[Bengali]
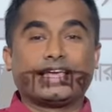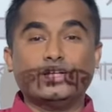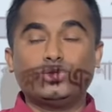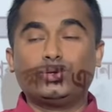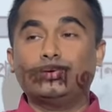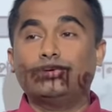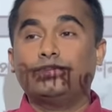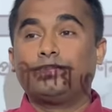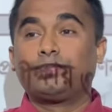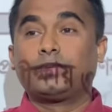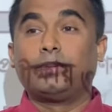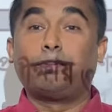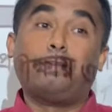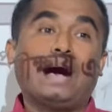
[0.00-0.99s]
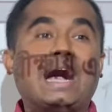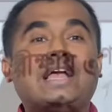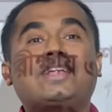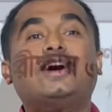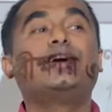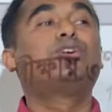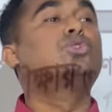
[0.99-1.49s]
কিন্তু
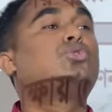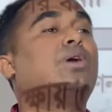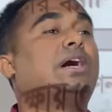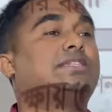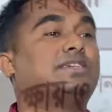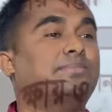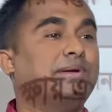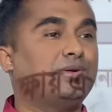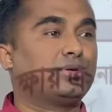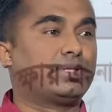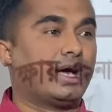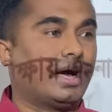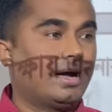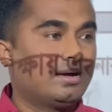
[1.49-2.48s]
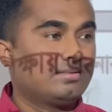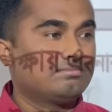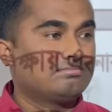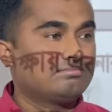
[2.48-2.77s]
বাংলায় কিন্তু আছে ভিন্নতা